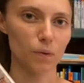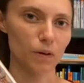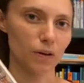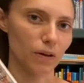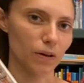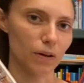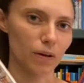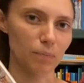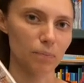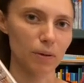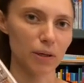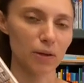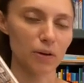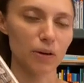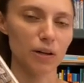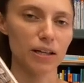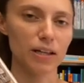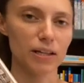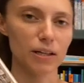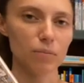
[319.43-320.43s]
eh,
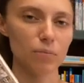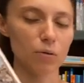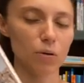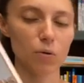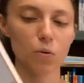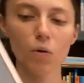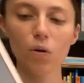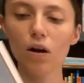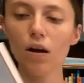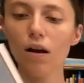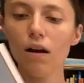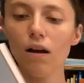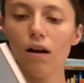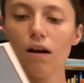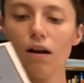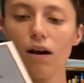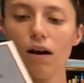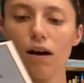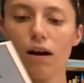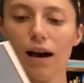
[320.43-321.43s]
piccolini blu,
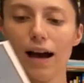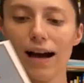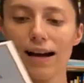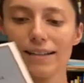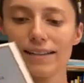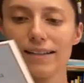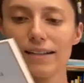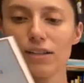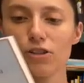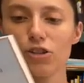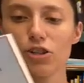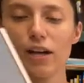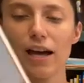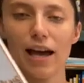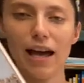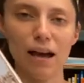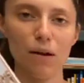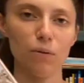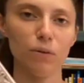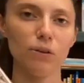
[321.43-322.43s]
eh, a 10
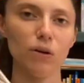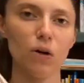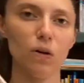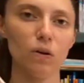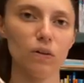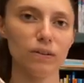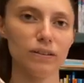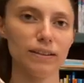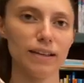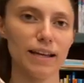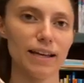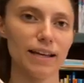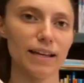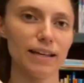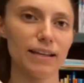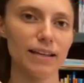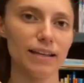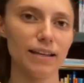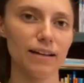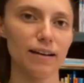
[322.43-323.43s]
euro
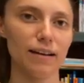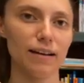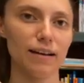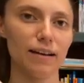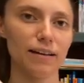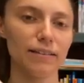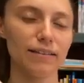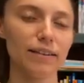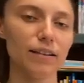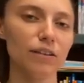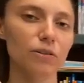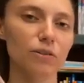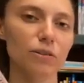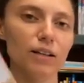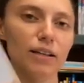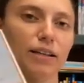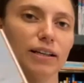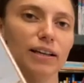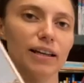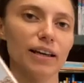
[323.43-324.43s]
dei eh,
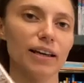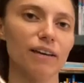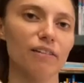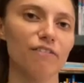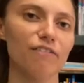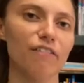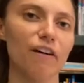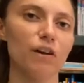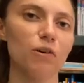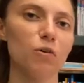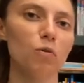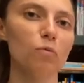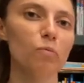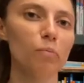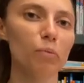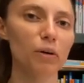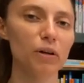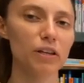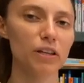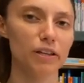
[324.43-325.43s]
titoli che fanno un
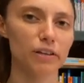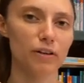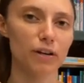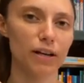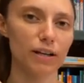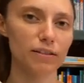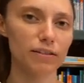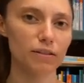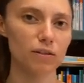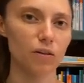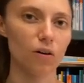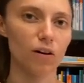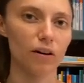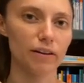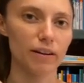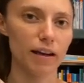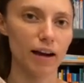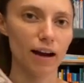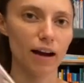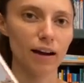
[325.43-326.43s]
pochino la
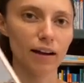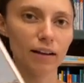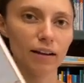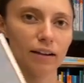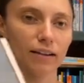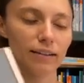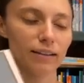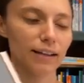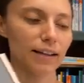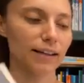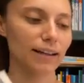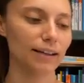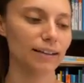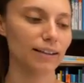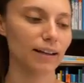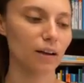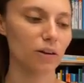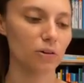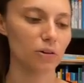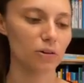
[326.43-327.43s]
storia del
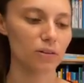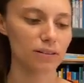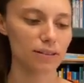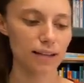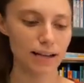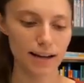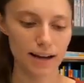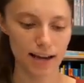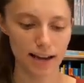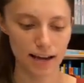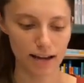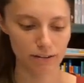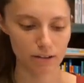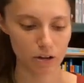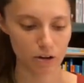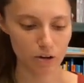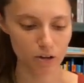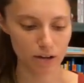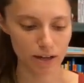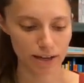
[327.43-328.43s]
catalogo
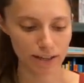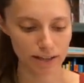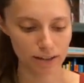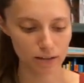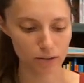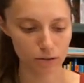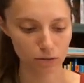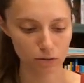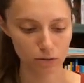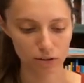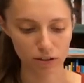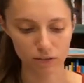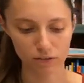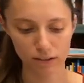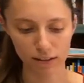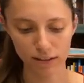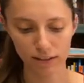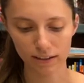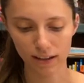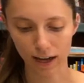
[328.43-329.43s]
Sellerio e che sono
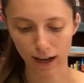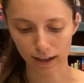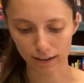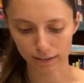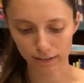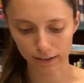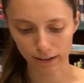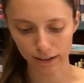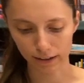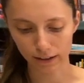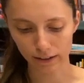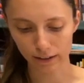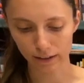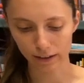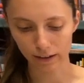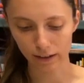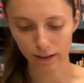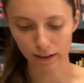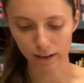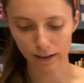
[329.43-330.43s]
diventati
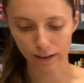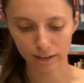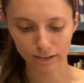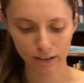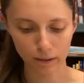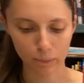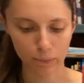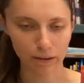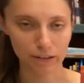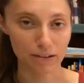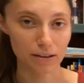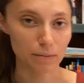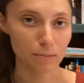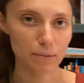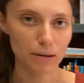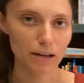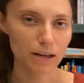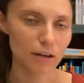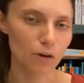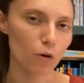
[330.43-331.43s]
eh,
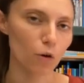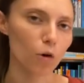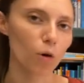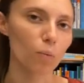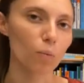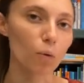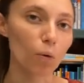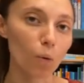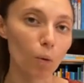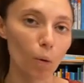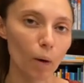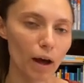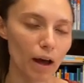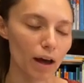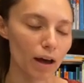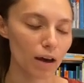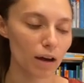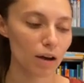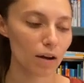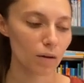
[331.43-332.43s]
irreperibili o
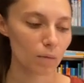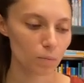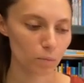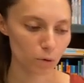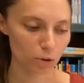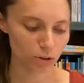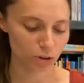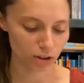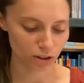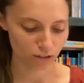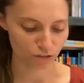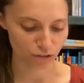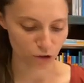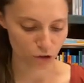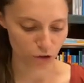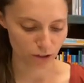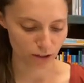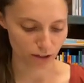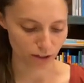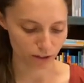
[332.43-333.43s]
comunque molto
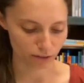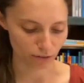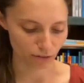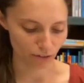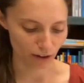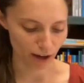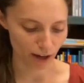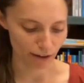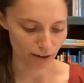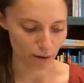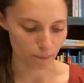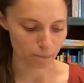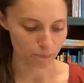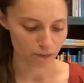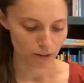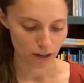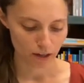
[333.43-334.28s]
difficili da trovare.